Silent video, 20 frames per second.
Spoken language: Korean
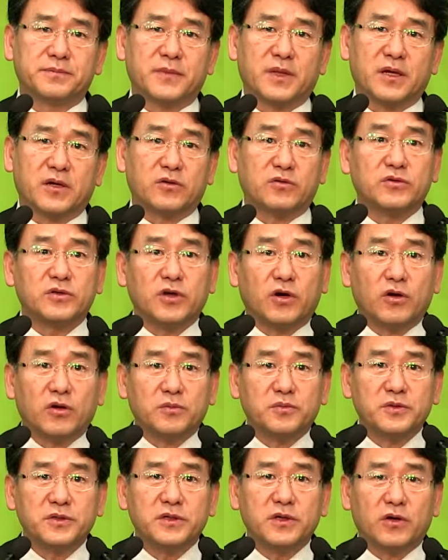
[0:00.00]
그리고
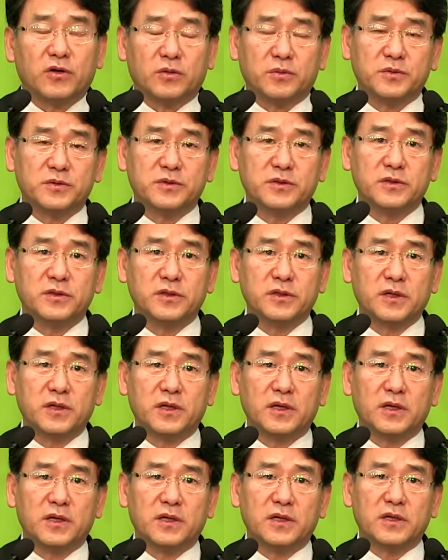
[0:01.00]
여러분이 여러분을
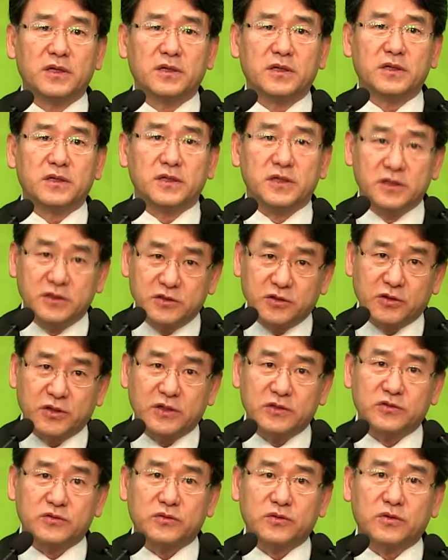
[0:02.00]

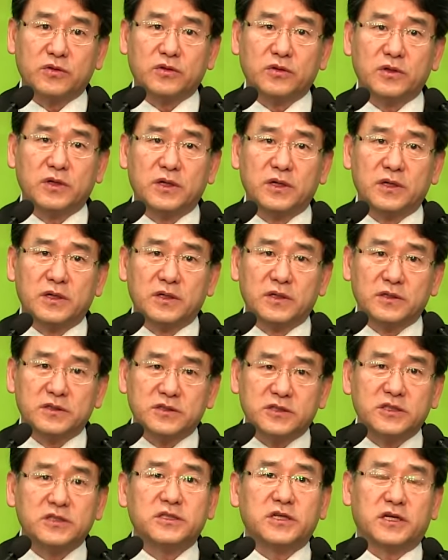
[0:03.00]
인정해주고
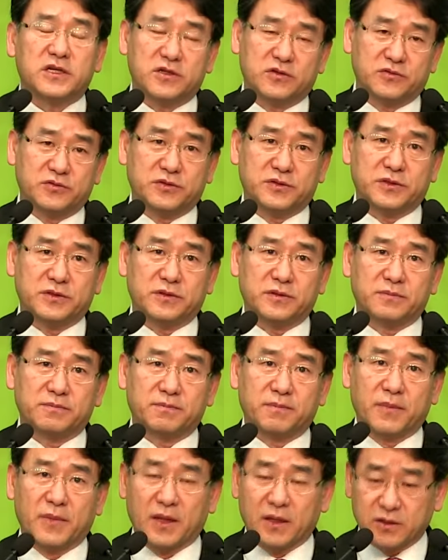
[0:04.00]
칭찬해 주세요.
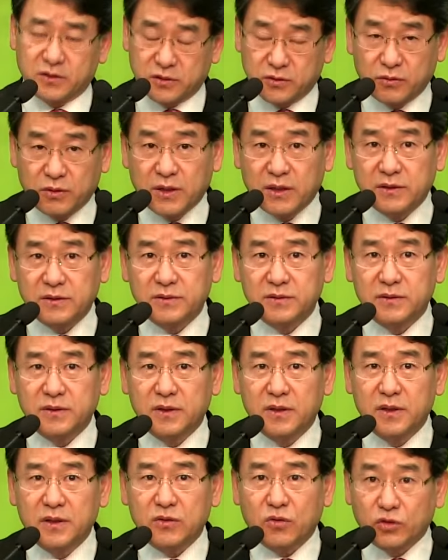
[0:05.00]
그동안
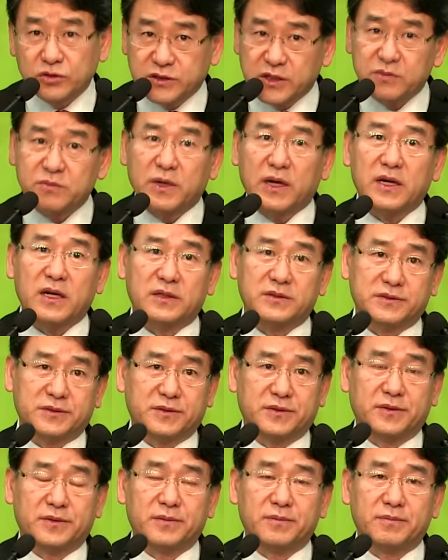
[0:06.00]
고생
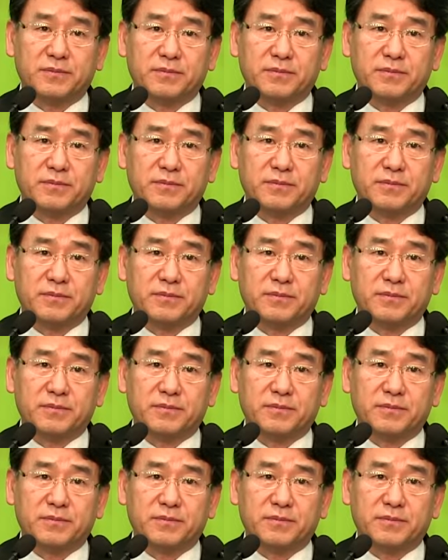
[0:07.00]
많았어.